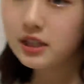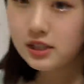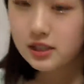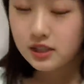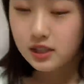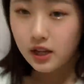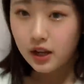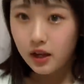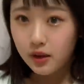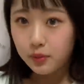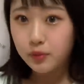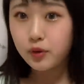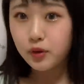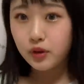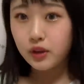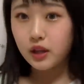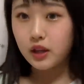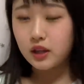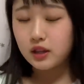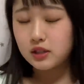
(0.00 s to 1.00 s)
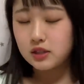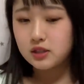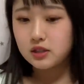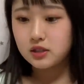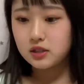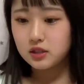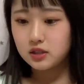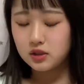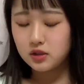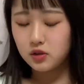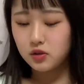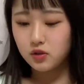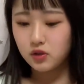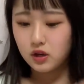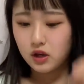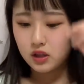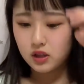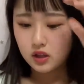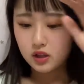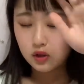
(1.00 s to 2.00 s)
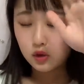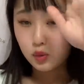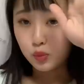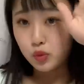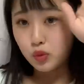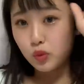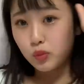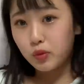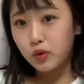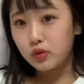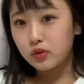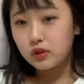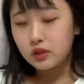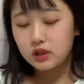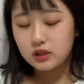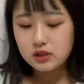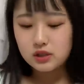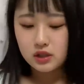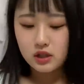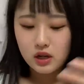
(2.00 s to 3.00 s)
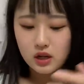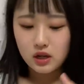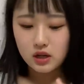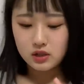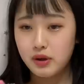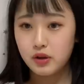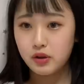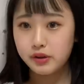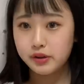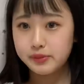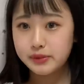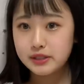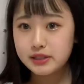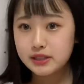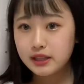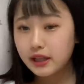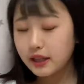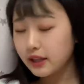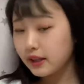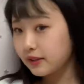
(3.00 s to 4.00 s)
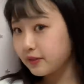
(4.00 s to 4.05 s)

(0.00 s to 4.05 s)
タライブをね、しようかなとも思うんですが、迷いますね。